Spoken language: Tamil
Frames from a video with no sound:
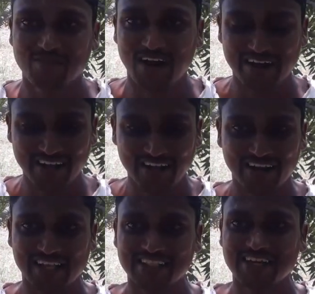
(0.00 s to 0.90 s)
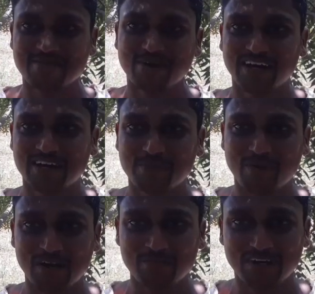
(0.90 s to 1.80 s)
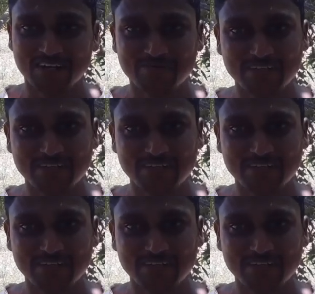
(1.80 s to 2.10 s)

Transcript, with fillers: அப்படியே கத்திரிக்காயை பார்க்குற அப்படியே பல பலன்னு